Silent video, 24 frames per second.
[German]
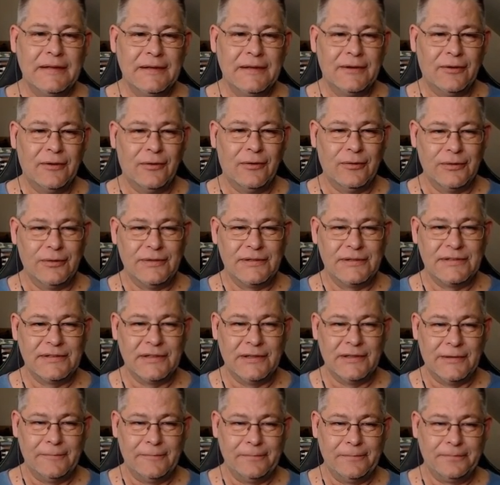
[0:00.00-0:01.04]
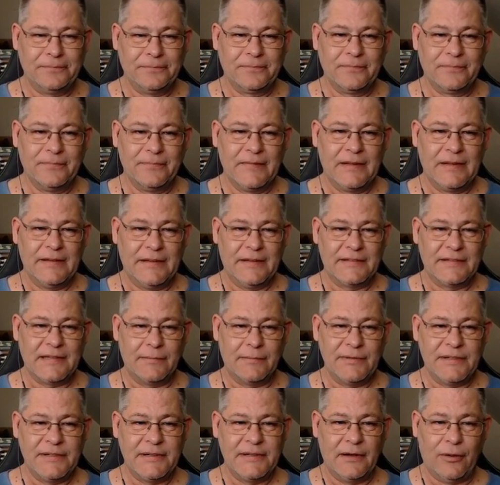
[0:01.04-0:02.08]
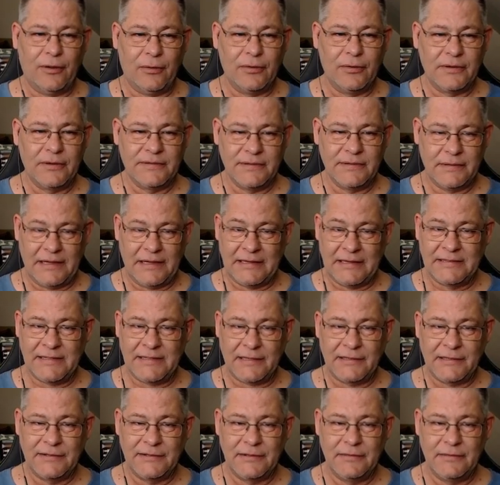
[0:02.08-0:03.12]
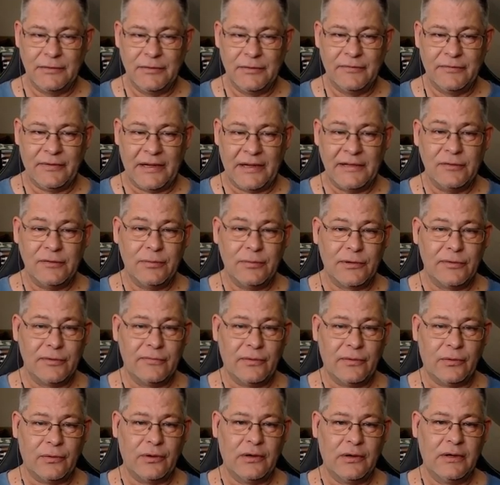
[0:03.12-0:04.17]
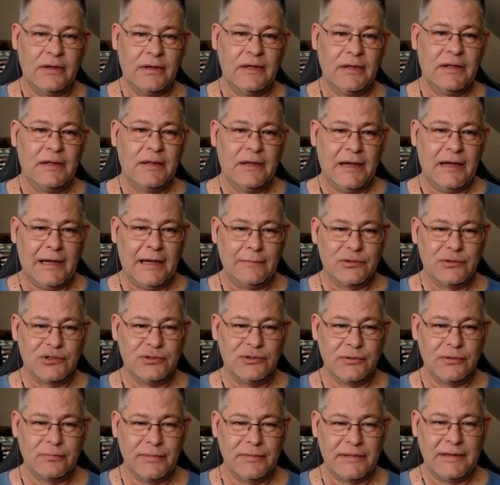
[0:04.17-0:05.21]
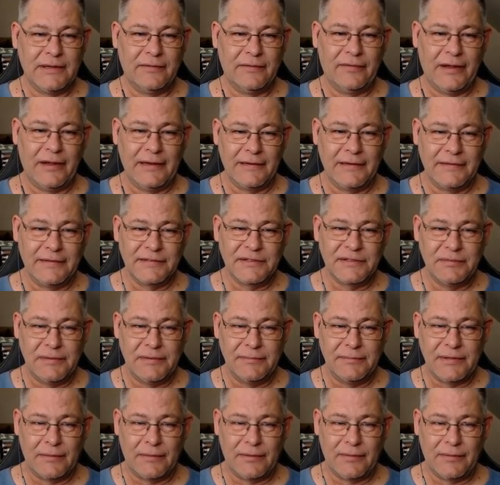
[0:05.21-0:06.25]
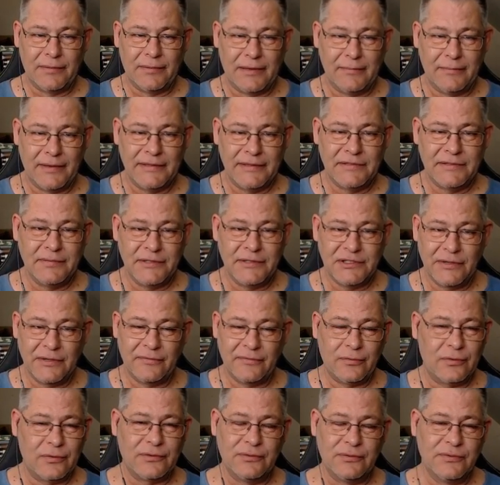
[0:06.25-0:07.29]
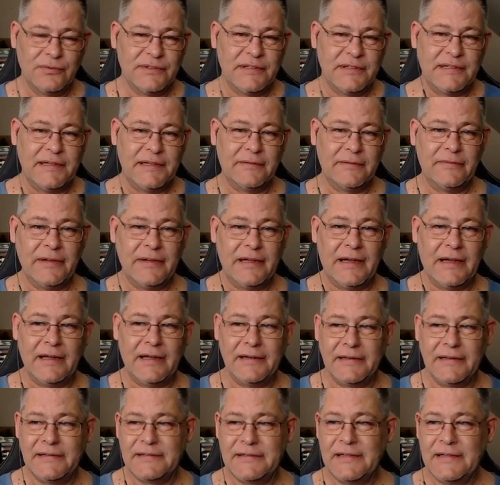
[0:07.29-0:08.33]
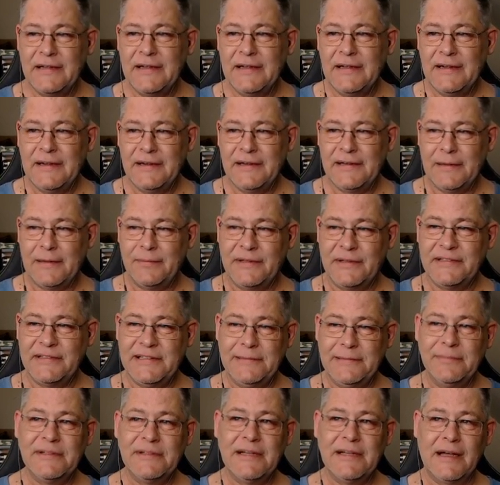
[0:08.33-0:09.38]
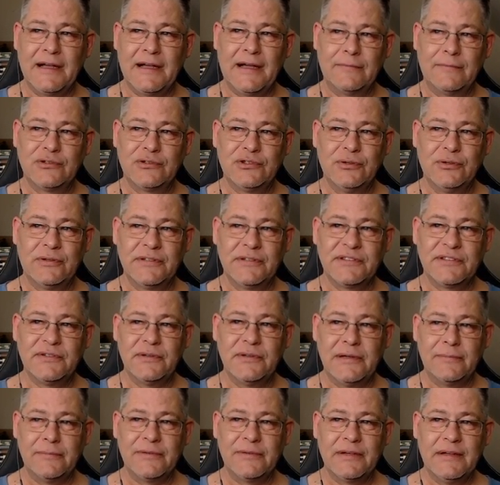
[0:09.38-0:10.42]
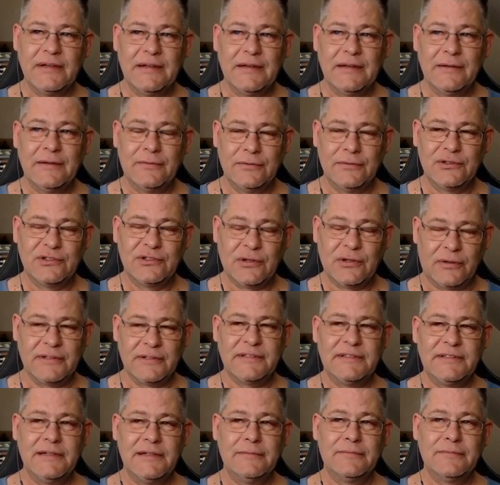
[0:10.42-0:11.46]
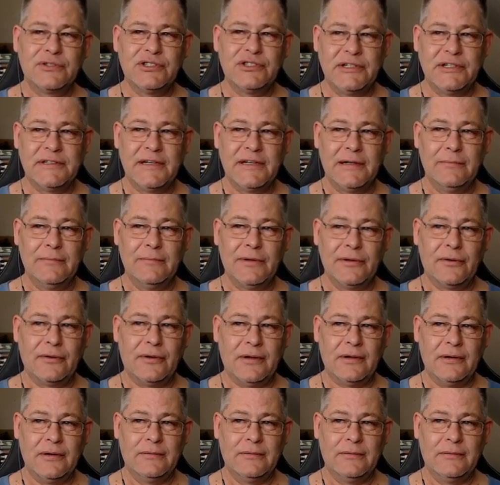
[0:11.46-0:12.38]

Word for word: Und ähm, Jetzt habe ich auch exakt weit über eine Woche am Stück mittlerweile gestreamt, aber bei meinem Twitch-Erfolg tut sich irgendwie gar nichts. Ich habe jetzt sieben Tage am Stück gestreamt und trotzdem steht da immer noch